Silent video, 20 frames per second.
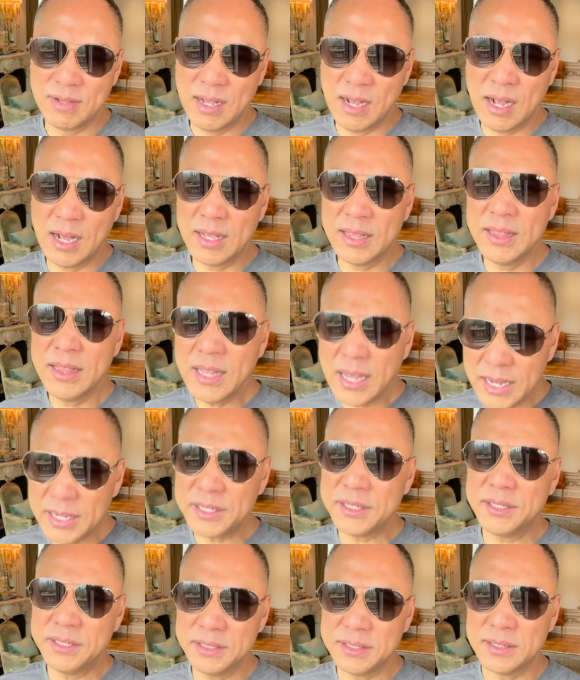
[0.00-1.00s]
啊，耐
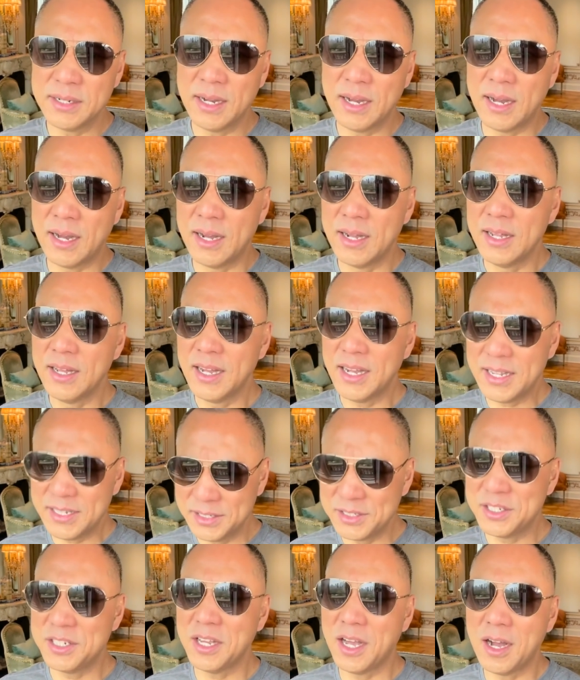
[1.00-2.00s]
性啊
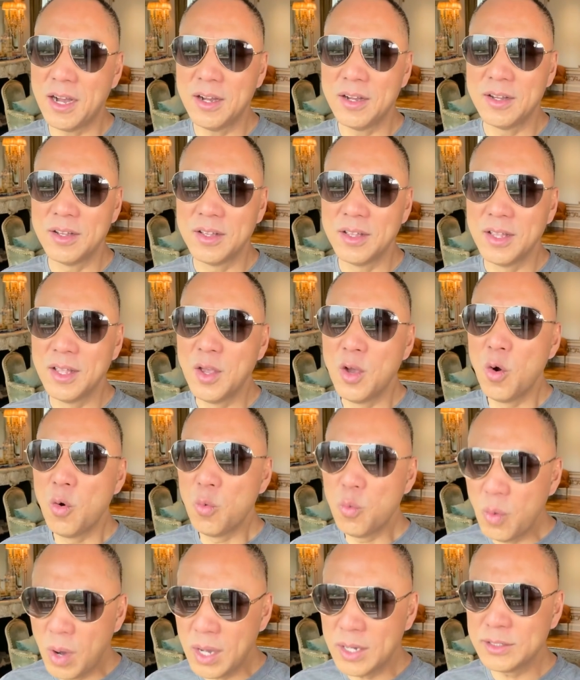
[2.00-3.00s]
很强，
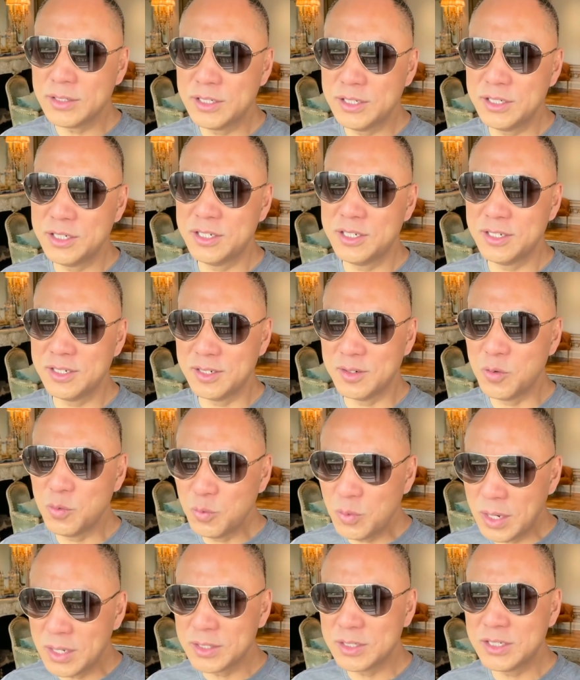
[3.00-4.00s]
忘记性
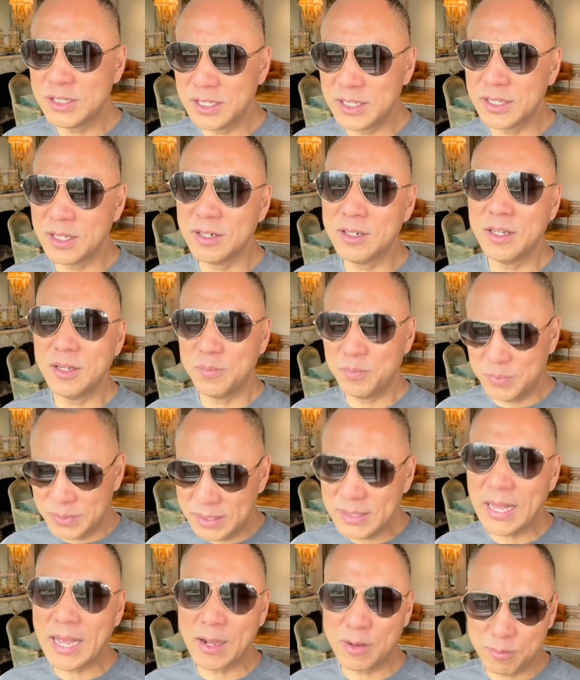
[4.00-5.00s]
忘记的能力比
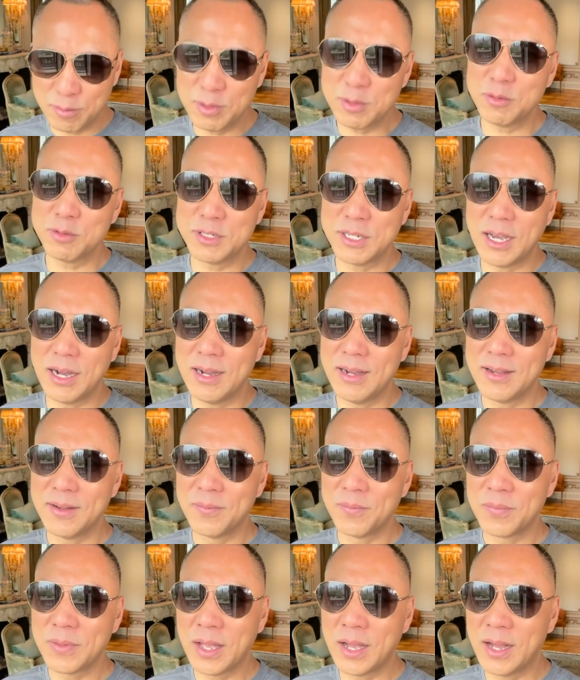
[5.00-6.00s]
哪国都强
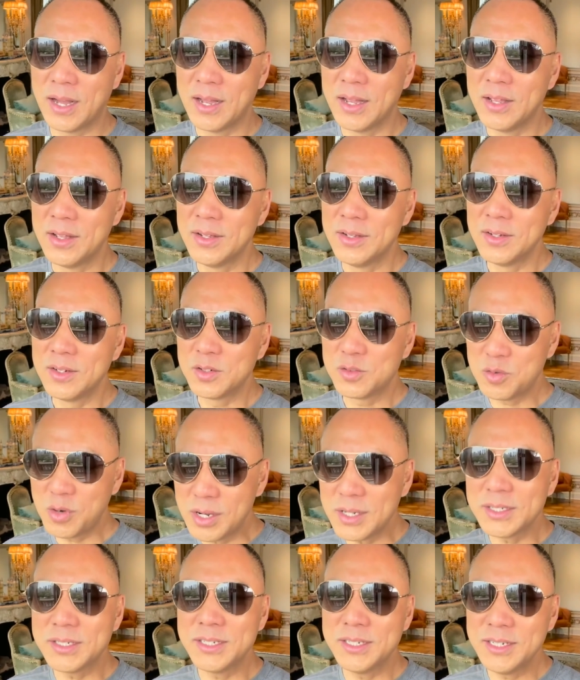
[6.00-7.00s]
啊，
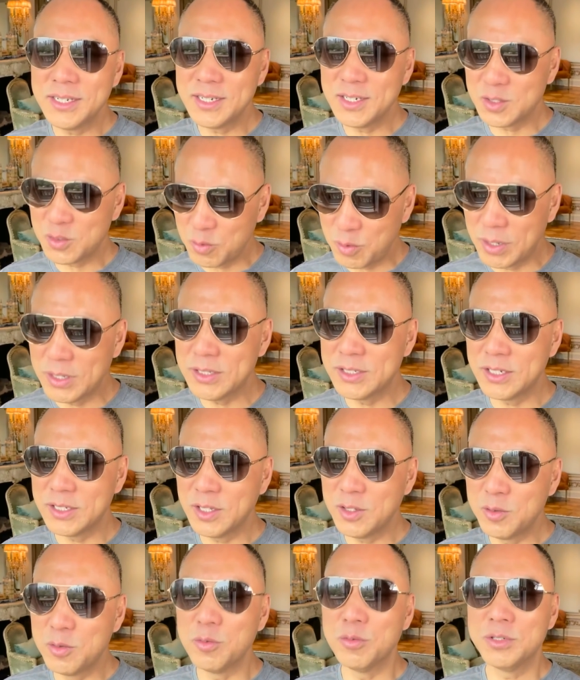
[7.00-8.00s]
创新和团结
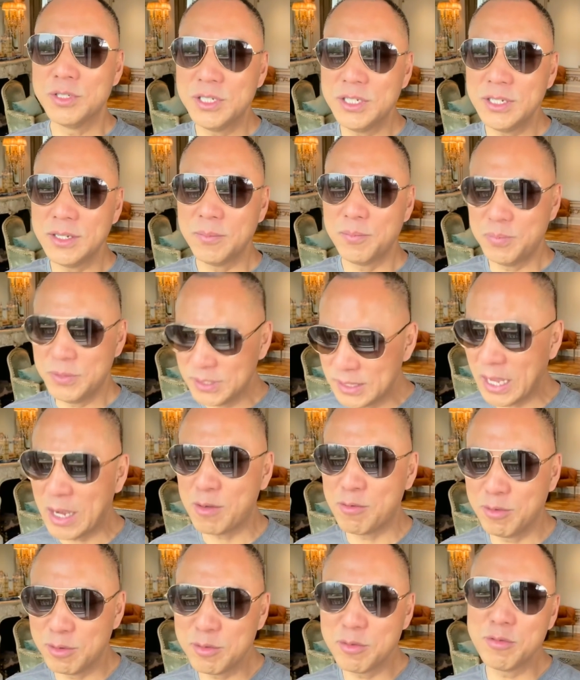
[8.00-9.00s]
的勇气比哪
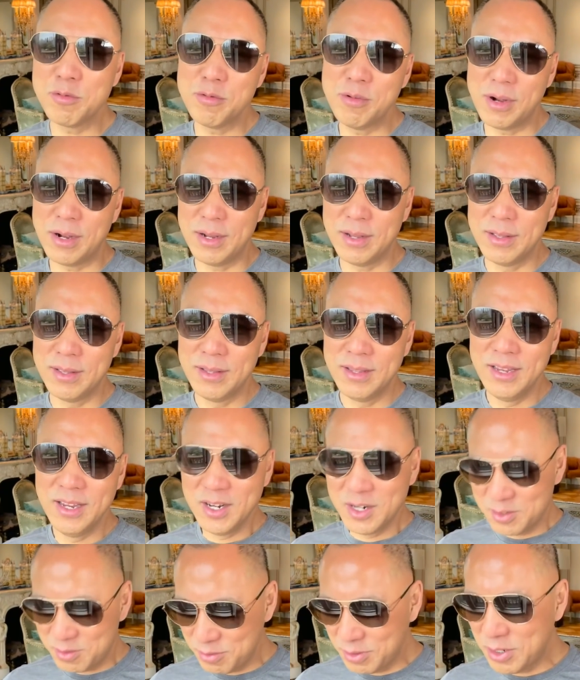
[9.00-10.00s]
国都弱。
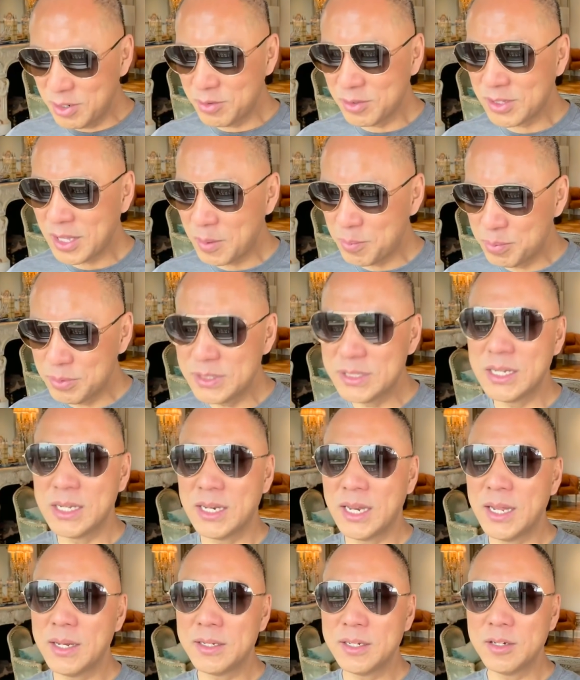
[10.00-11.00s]
所以说他不引
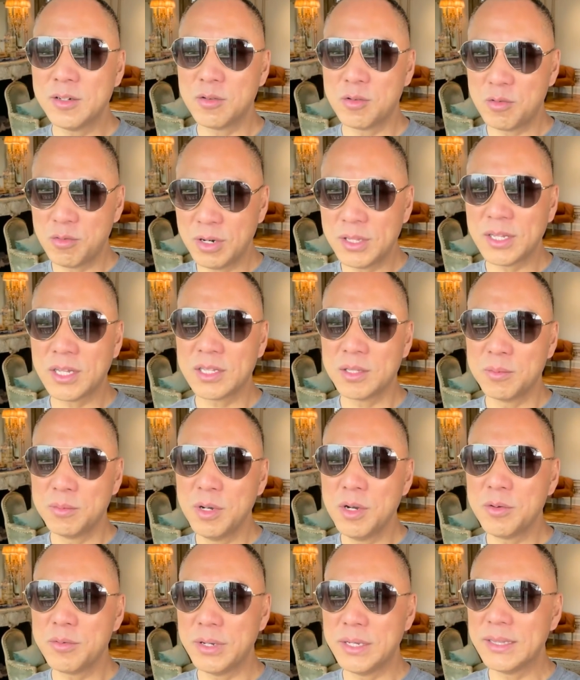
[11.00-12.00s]
来这种共产党的
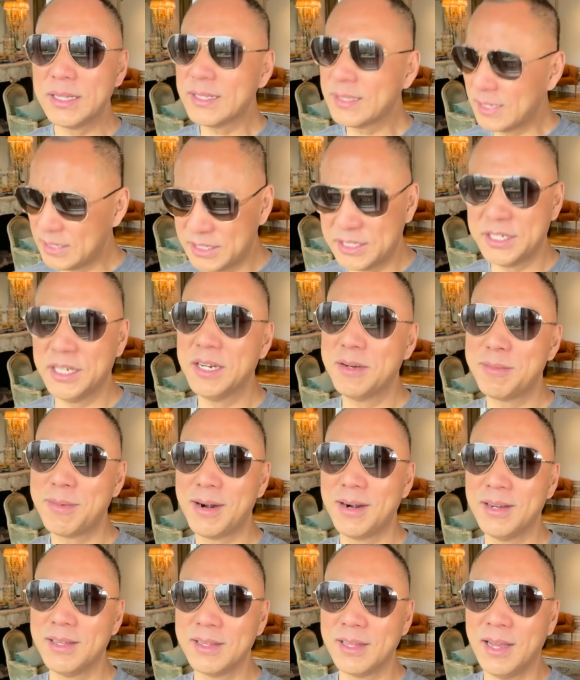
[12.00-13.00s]
魔鬼，那才邪了
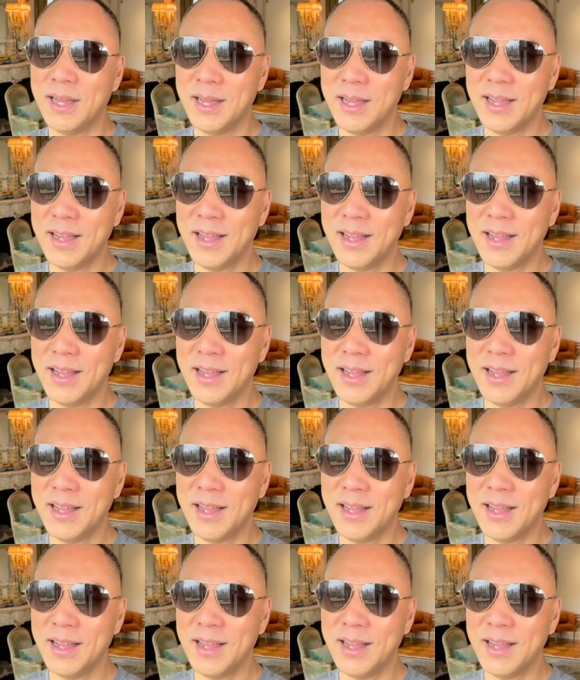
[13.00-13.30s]
门了呢，